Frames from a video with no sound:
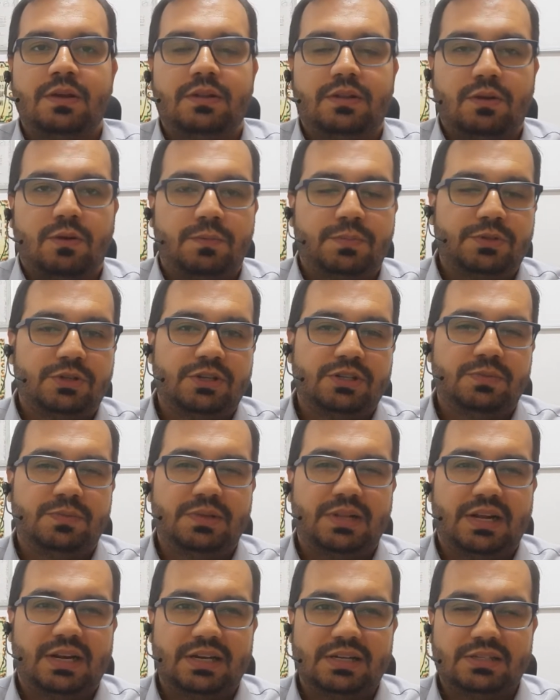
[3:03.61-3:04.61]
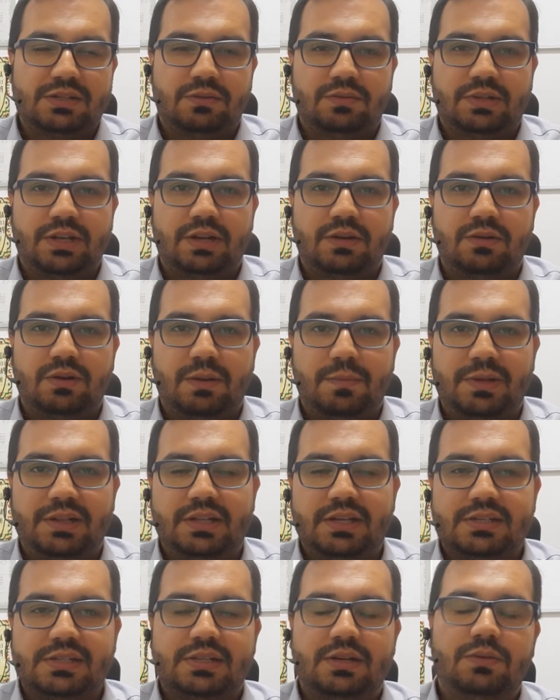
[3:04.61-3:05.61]
Então, opções binárias não têm
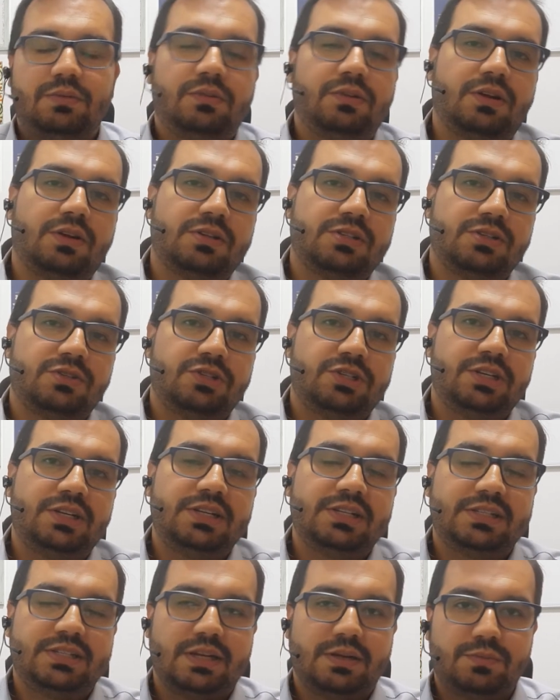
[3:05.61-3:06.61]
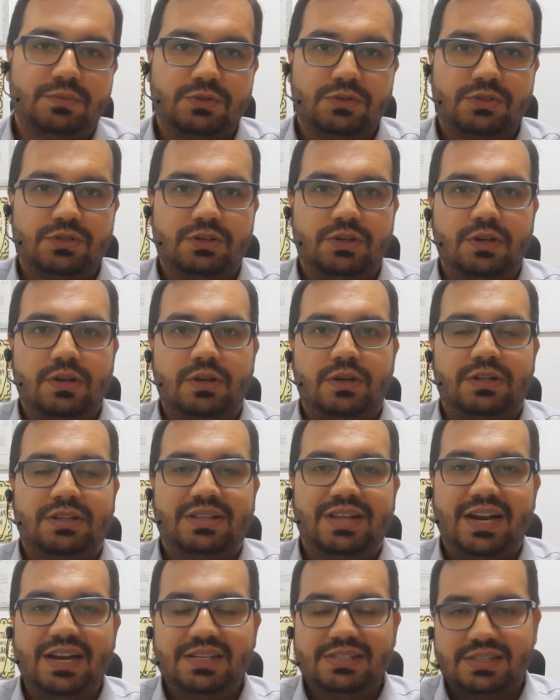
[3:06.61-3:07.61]
regulamentação, nós utilizamos
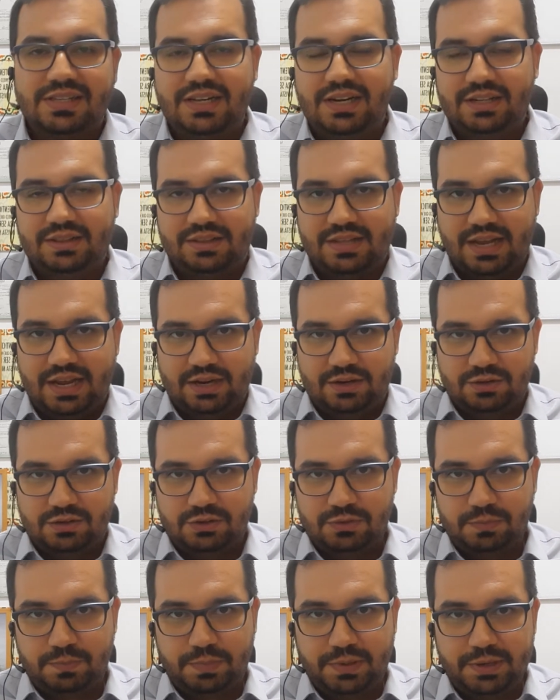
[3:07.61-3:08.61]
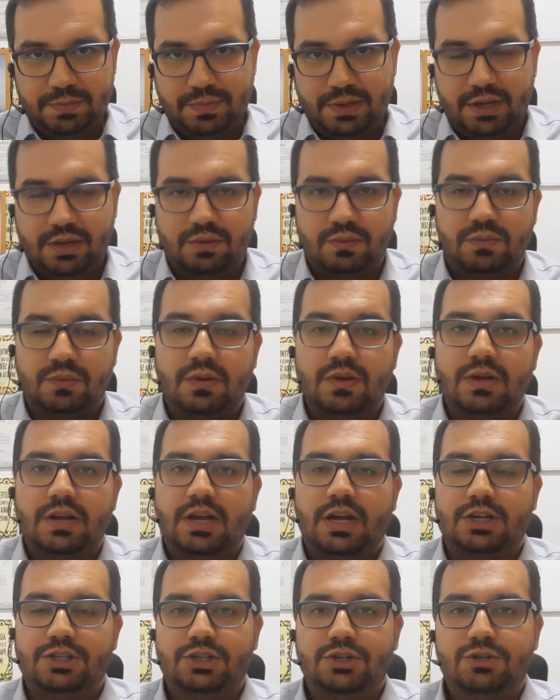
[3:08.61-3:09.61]
três critérios. O primeiro,
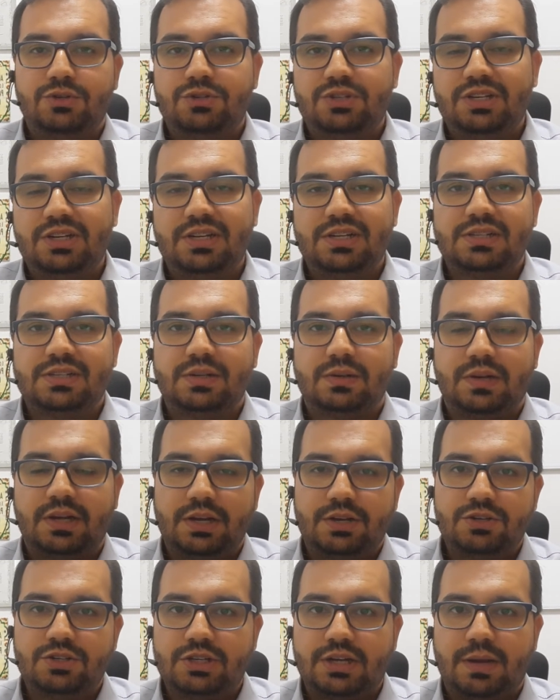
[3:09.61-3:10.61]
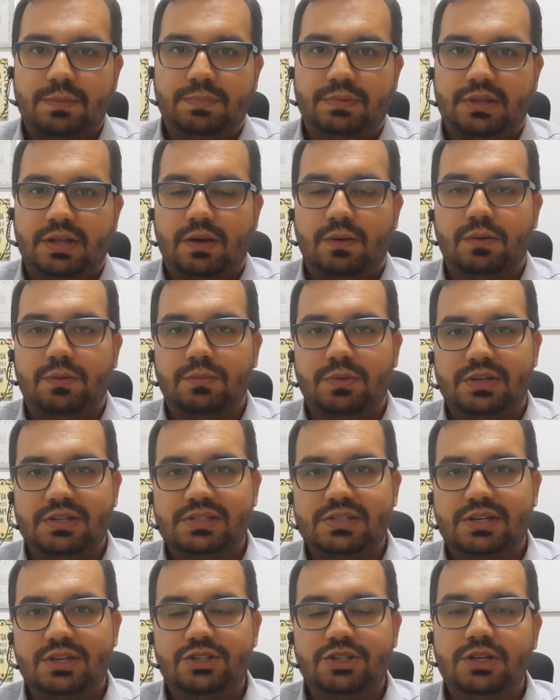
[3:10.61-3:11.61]
a gente utiliza ganho de capital em moeda
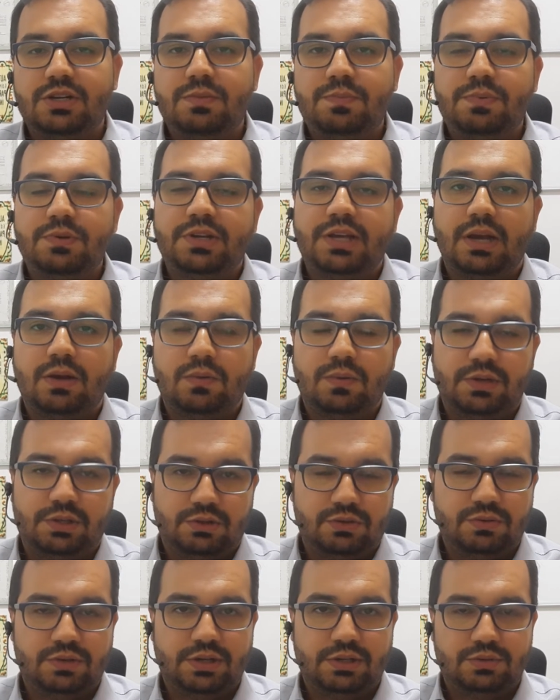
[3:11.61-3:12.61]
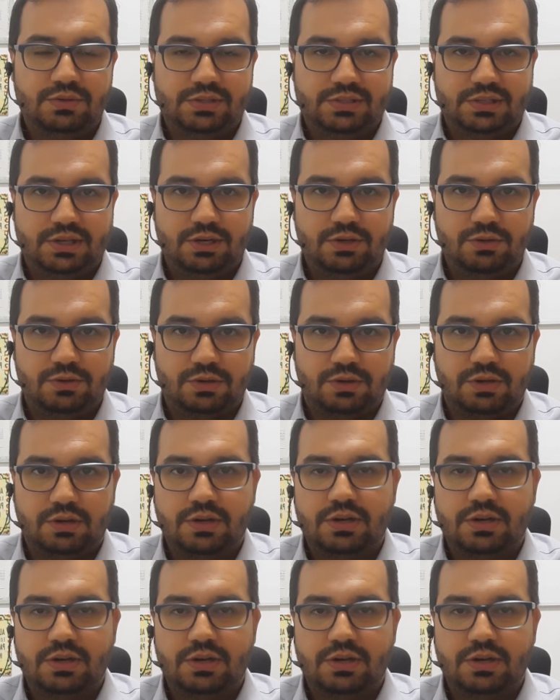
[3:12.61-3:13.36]
estrangeira porque é a corretora é do exterior.